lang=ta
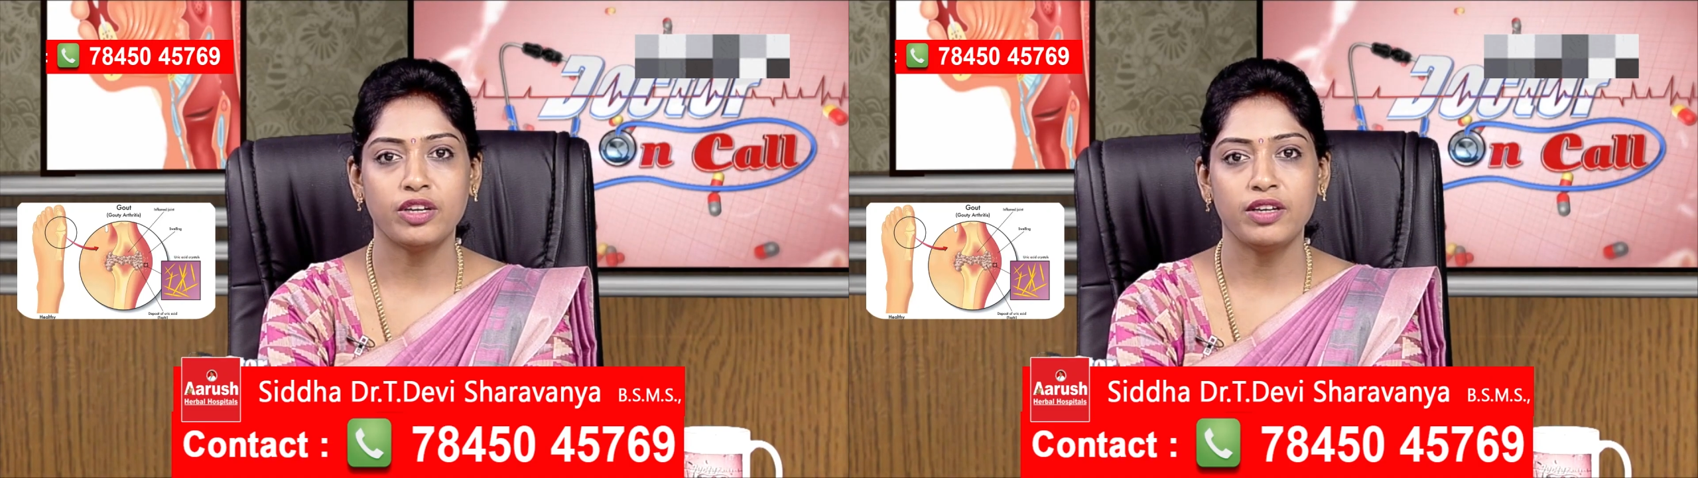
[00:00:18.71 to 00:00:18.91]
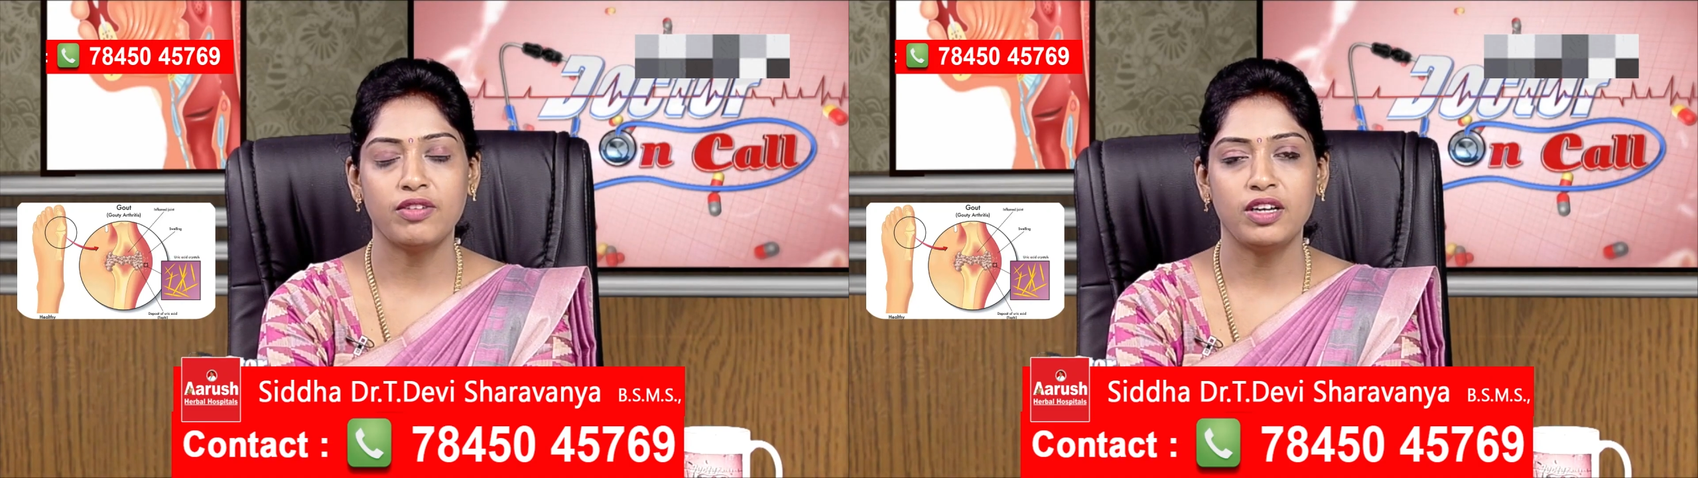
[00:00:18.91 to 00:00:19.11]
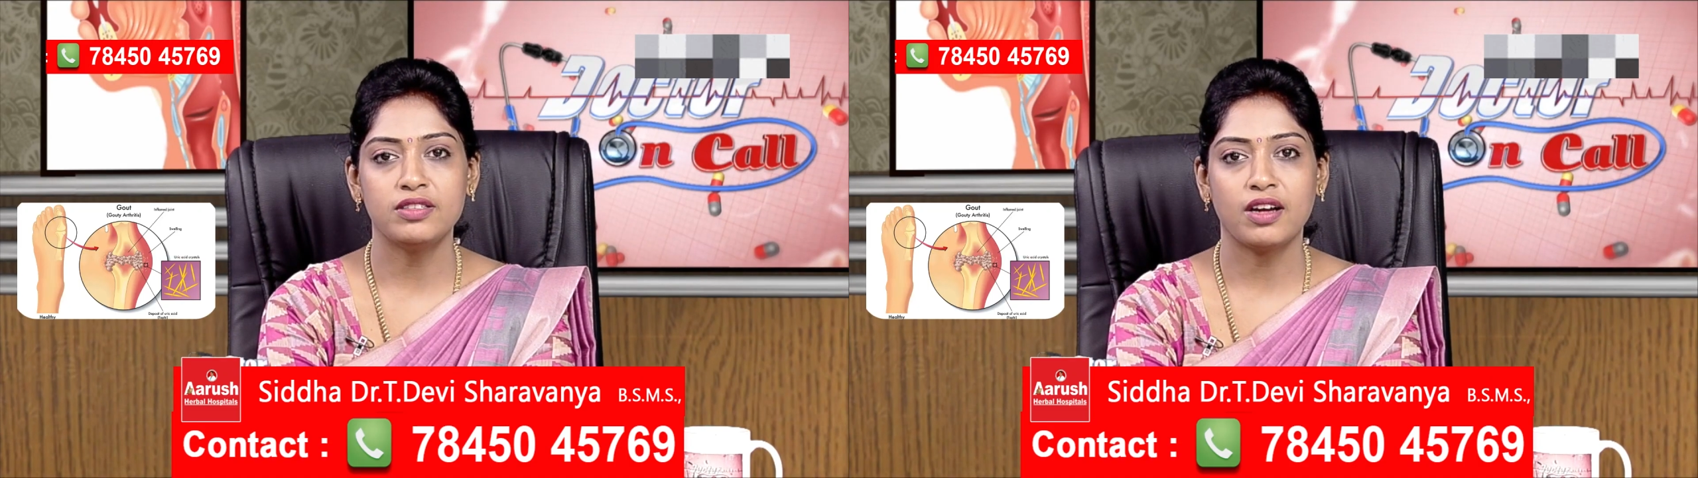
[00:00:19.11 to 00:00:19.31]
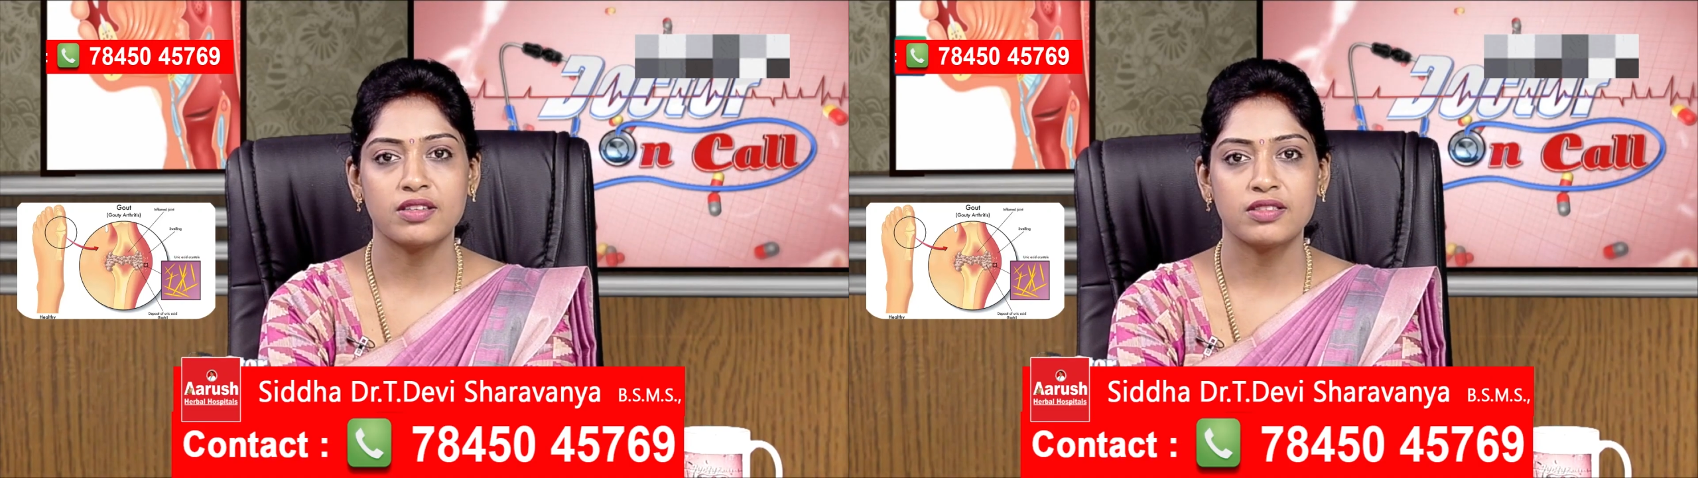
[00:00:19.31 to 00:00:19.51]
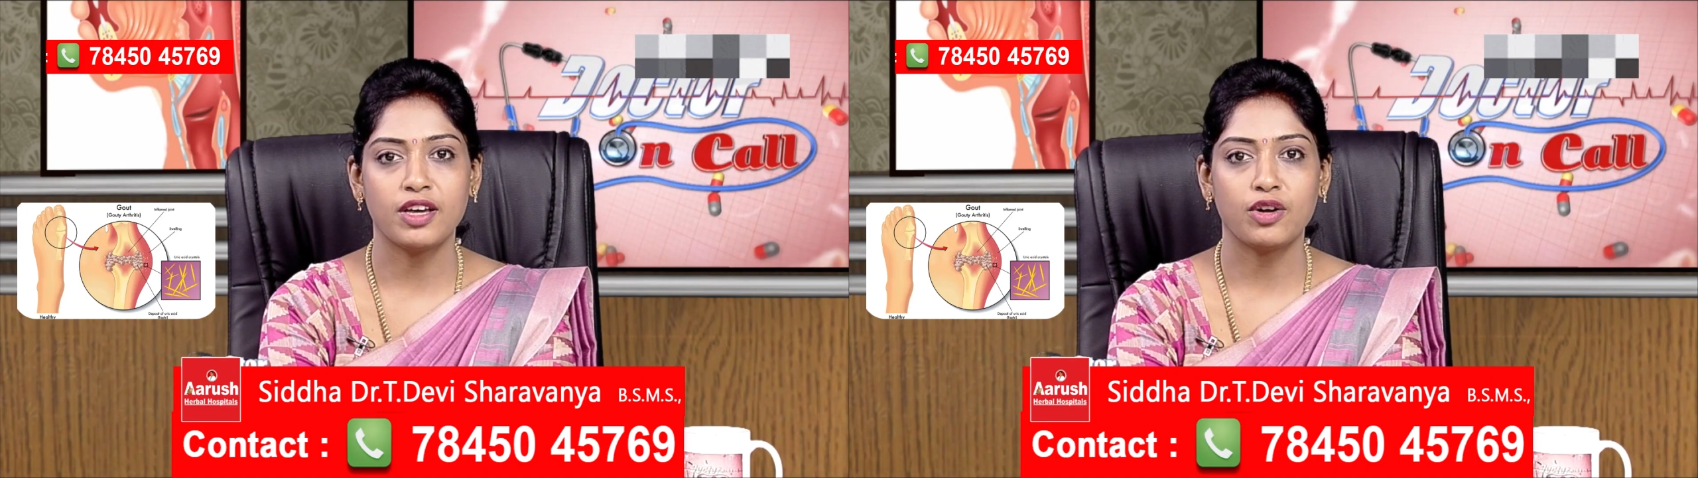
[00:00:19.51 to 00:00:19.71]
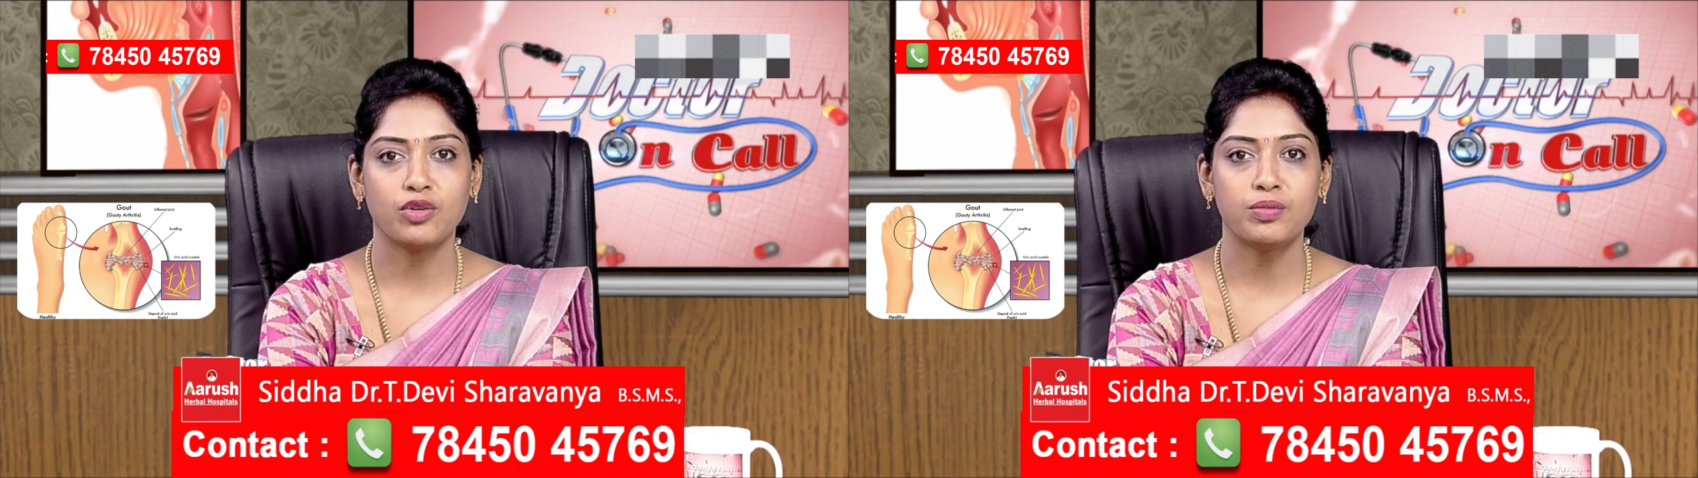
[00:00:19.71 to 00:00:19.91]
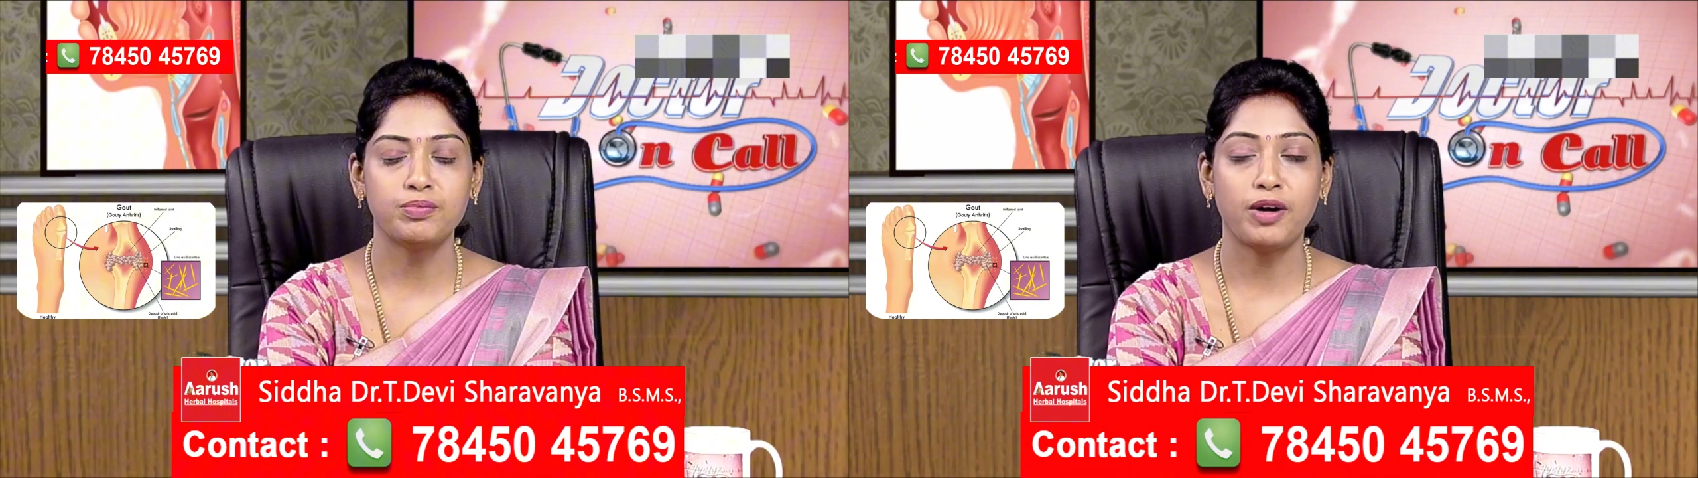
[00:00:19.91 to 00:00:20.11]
உடனே வலி ஜாஸ்தியாக இருக்கும்